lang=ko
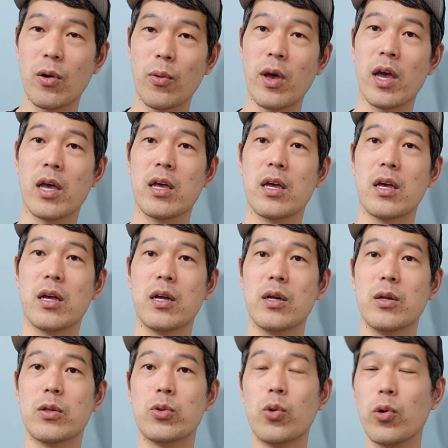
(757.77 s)
왜?
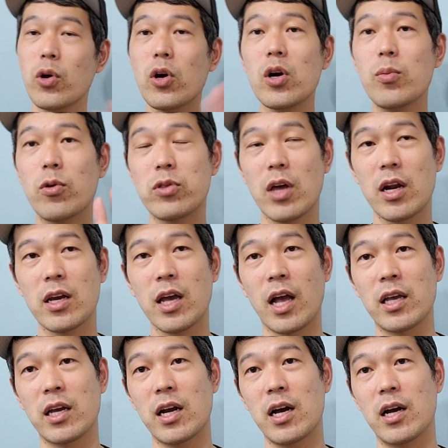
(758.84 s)
노력을 못하는 게
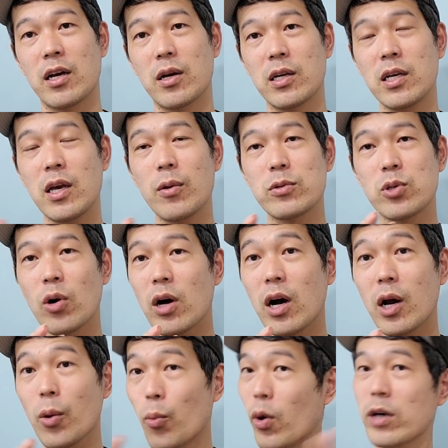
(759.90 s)
아니라 이게
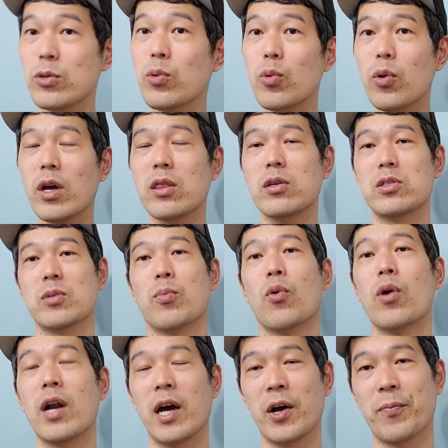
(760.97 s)
정확하게 왜 성공했는지
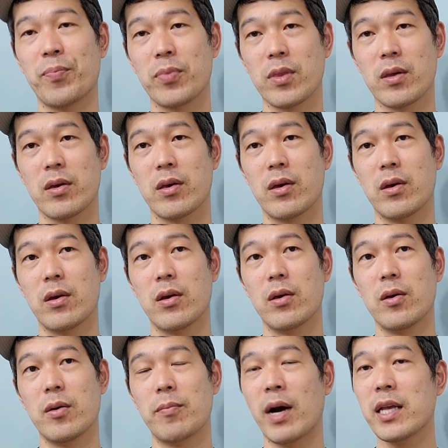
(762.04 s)
몰라요.
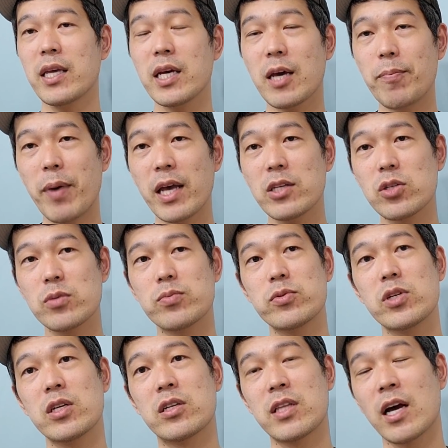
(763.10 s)
만약에
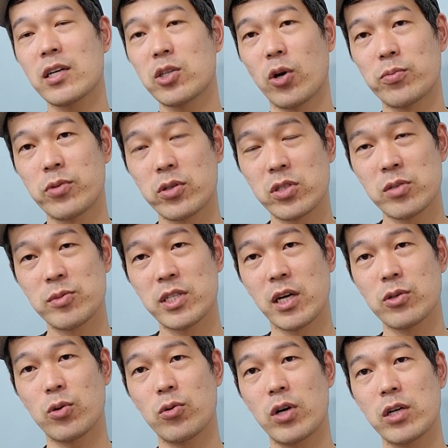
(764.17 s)
페이스북이 그 당시 없었으면
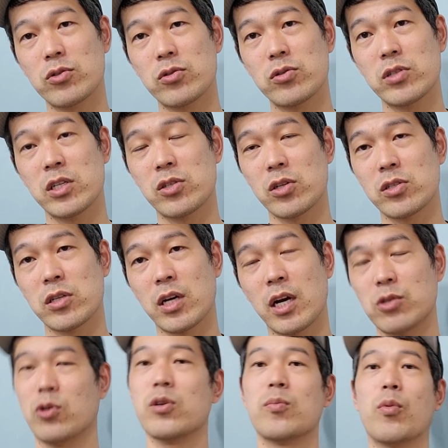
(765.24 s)
제가 성공할 수
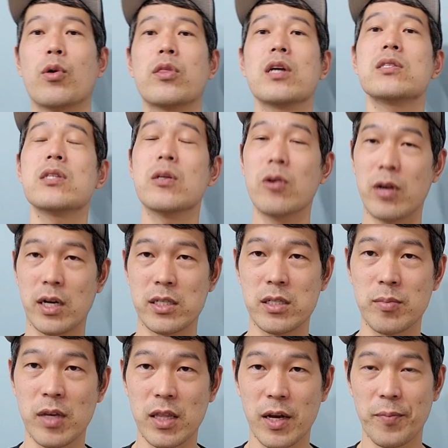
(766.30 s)
있었을까? 저는 못했을 것
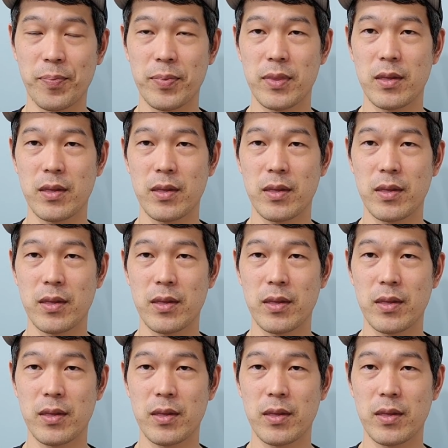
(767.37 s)
같습니다.